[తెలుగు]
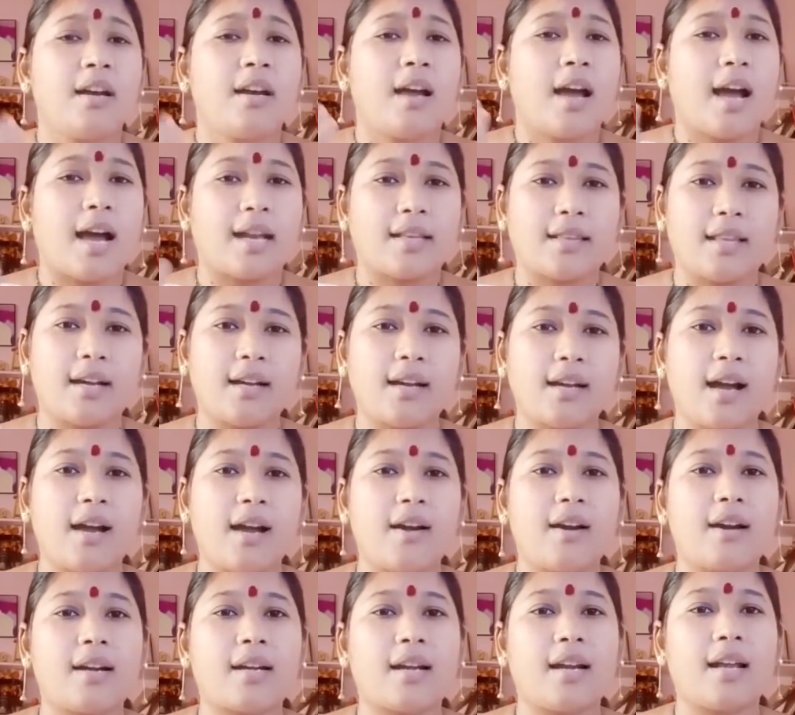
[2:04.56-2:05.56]
అర్థం
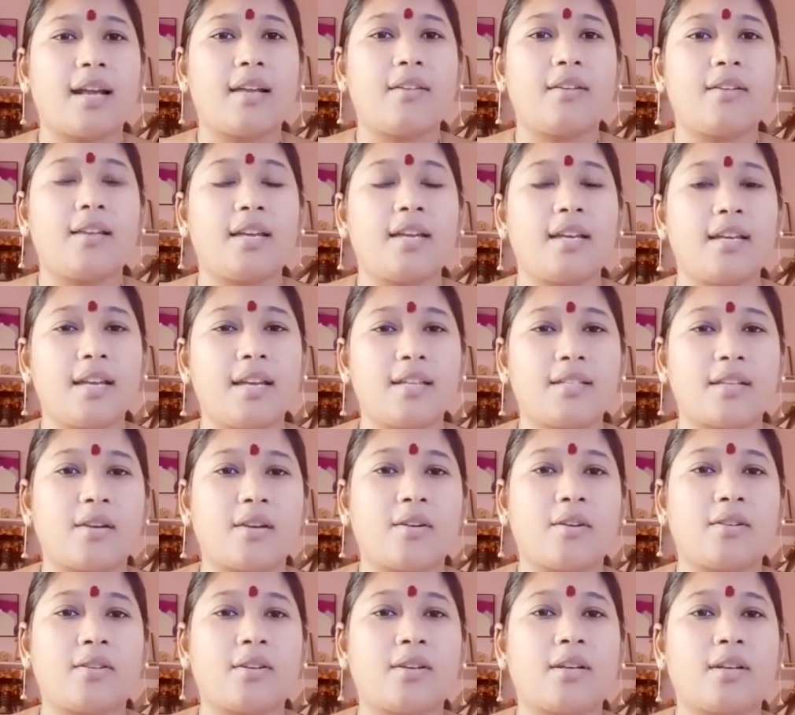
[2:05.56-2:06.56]
కావట్లేదు ఇన్ని
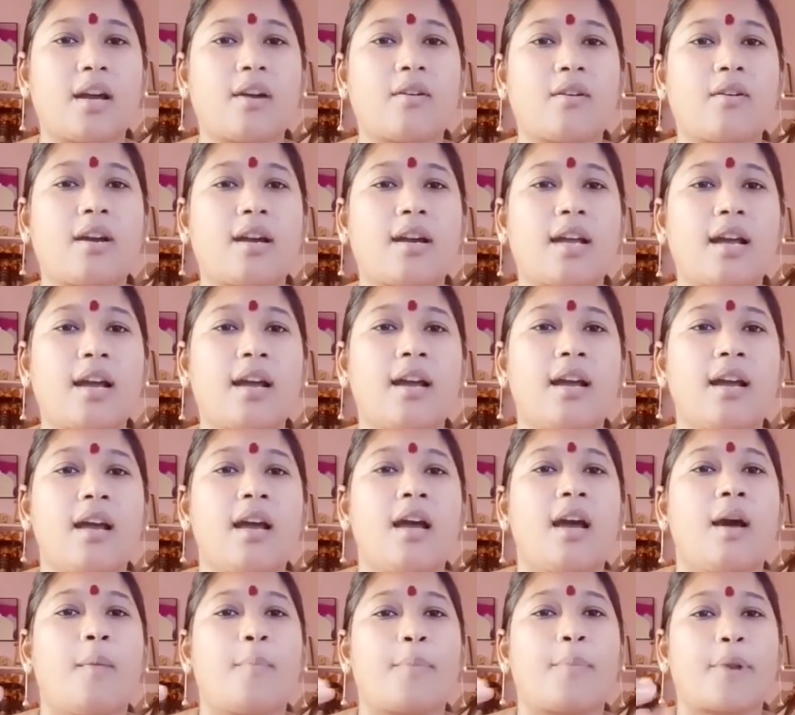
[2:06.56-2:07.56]
జరుగుతున్నా కూడా
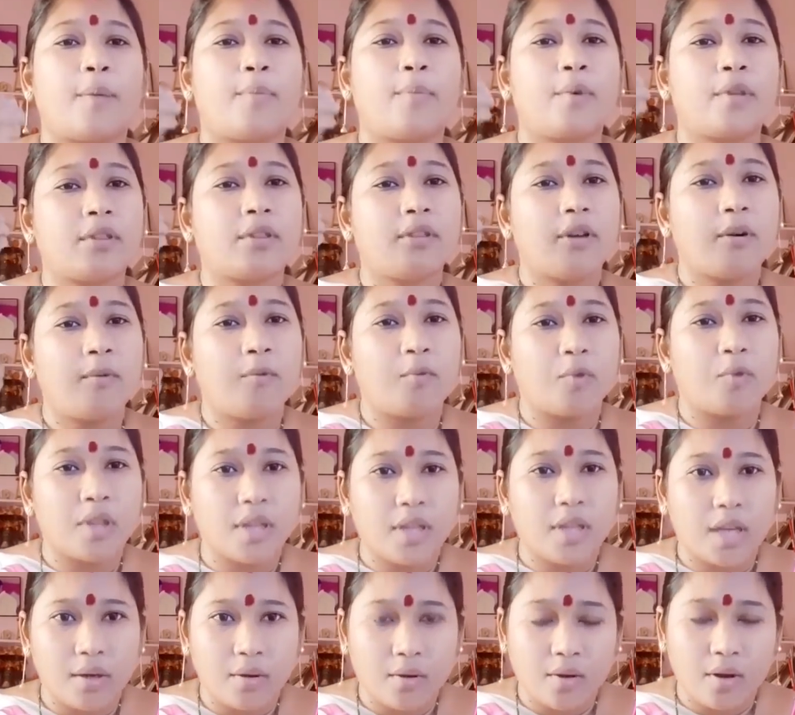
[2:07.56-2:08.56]
ప్రభుత్వం
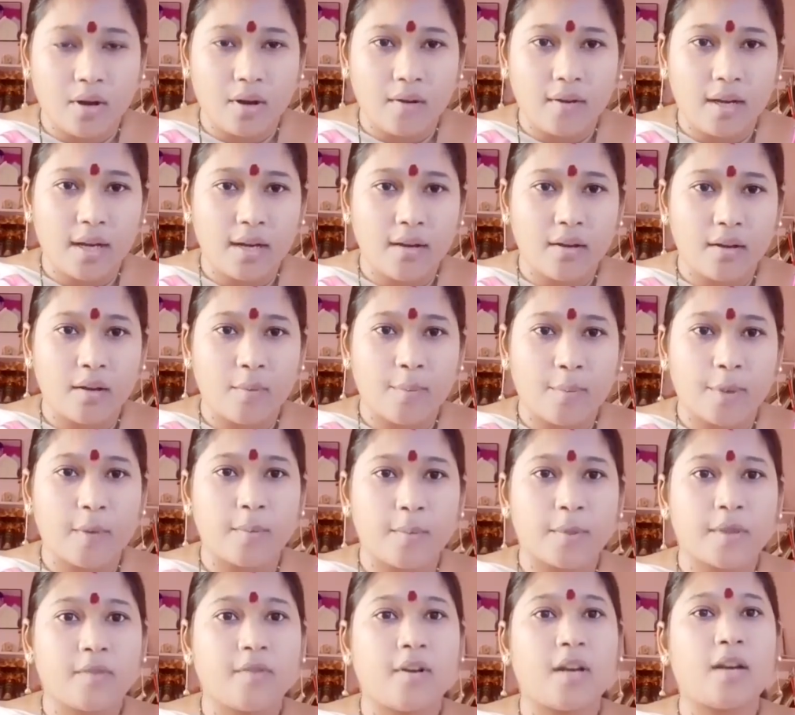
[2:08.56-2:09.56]
ఉందనుకోవాలో
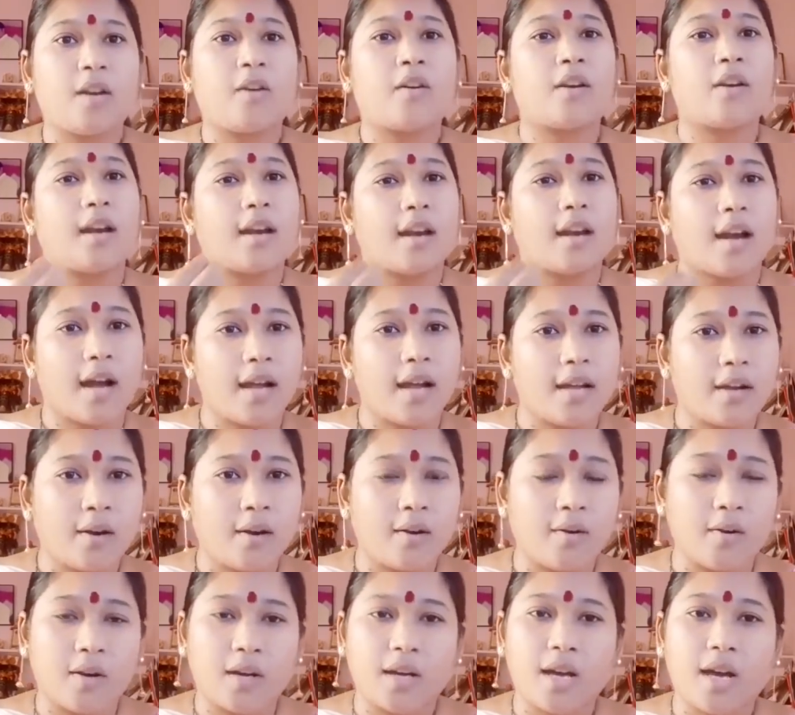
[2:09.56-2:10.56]
ప్రభుత్వంలో ఉన్న
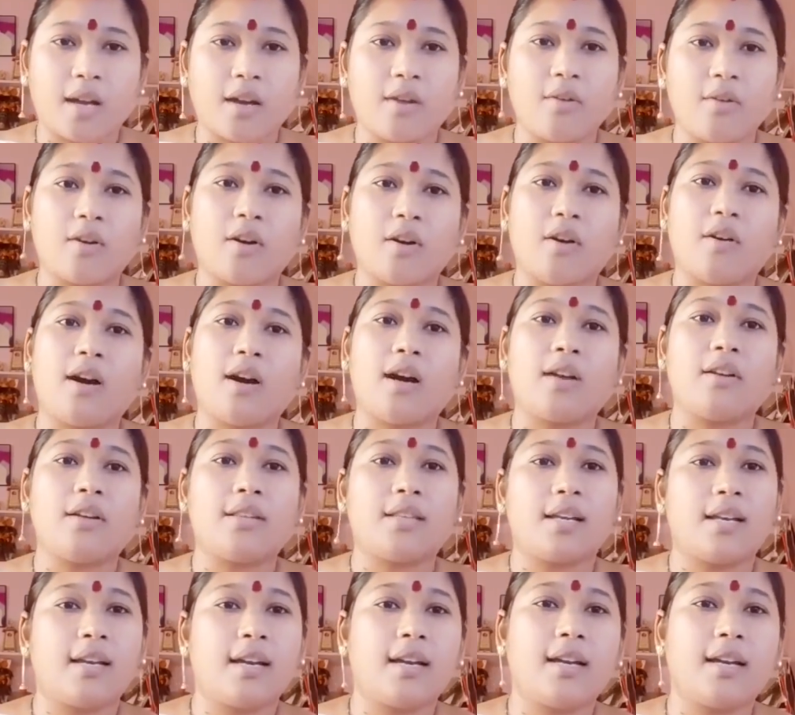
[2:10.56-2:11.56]
నాయకులు ఉన్నారనుకోవాలో
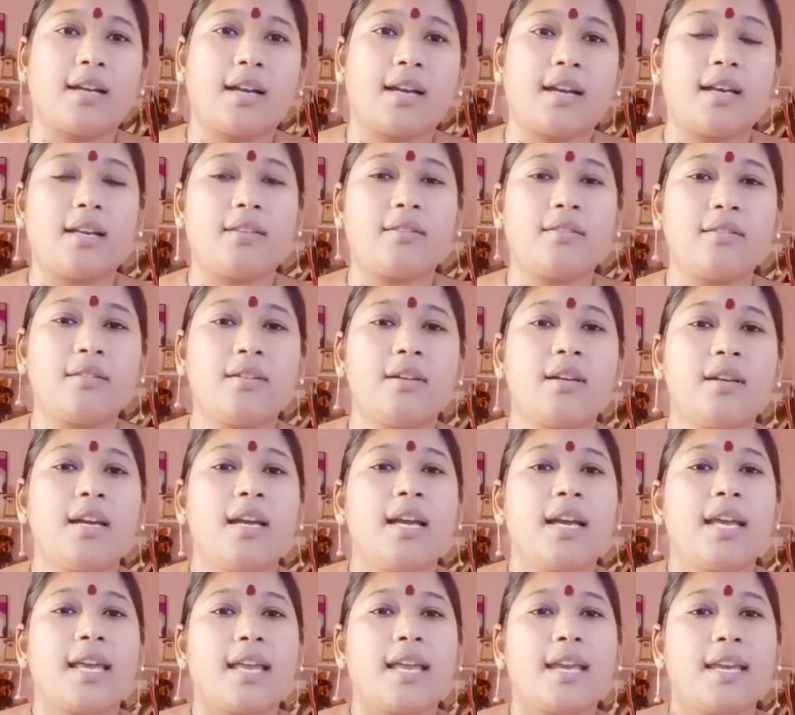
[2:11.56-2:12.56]
తెలియట్లేదు
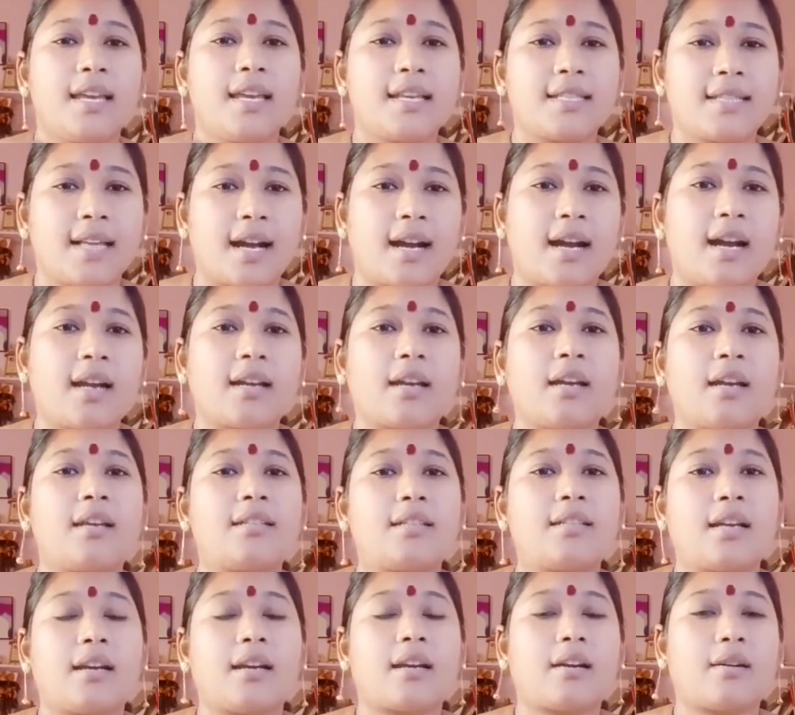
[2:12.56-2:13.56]
ఇన్ని సంఘటనలు
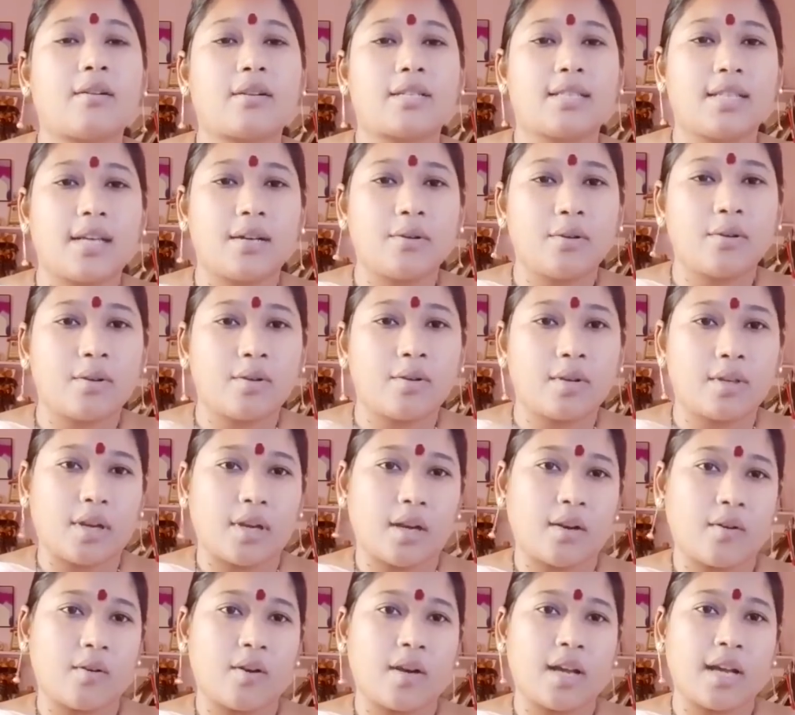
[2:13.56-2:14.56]
జరుగుతున్నా
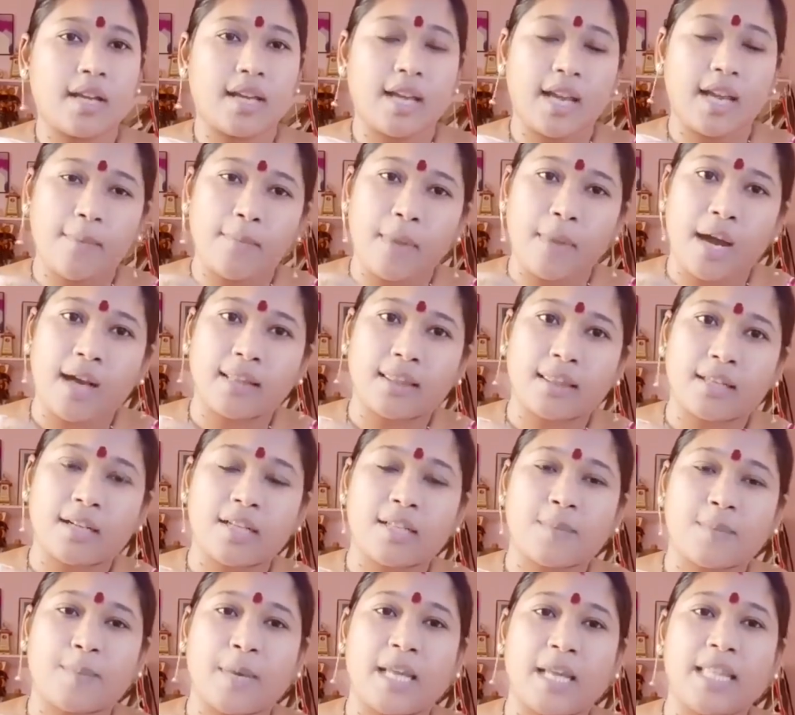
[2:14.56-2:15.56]
కూడా
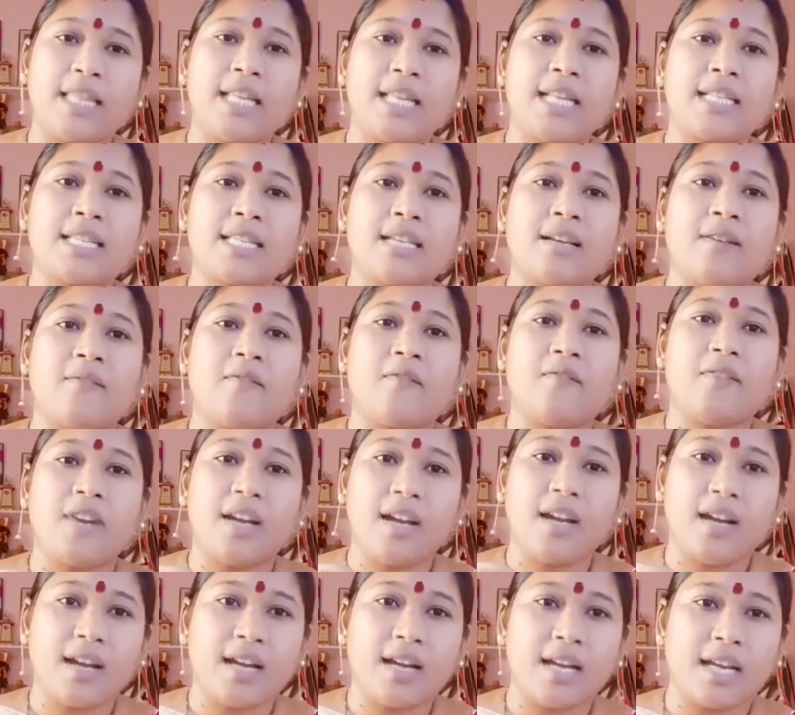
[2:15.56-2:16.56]
ఏమాత్రం స్పందించిన
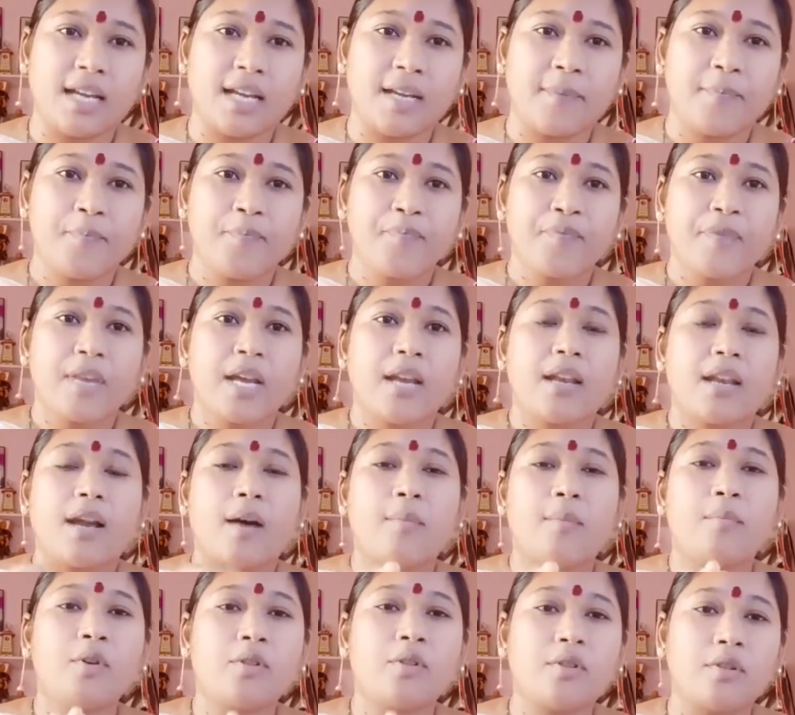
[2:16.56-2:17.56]
వీళ్ళని
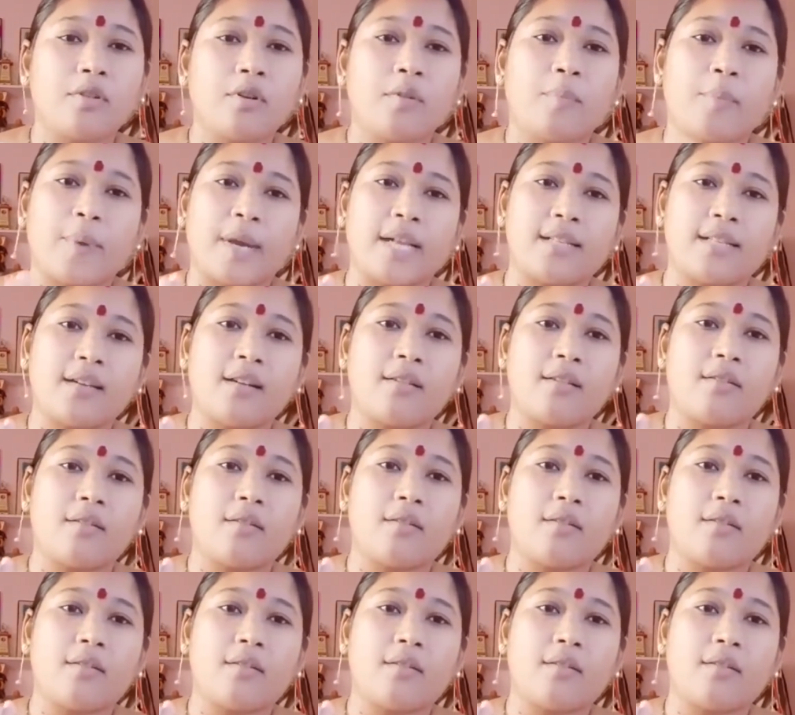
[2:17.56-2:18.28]
నమ్ముతూ ప్రజలు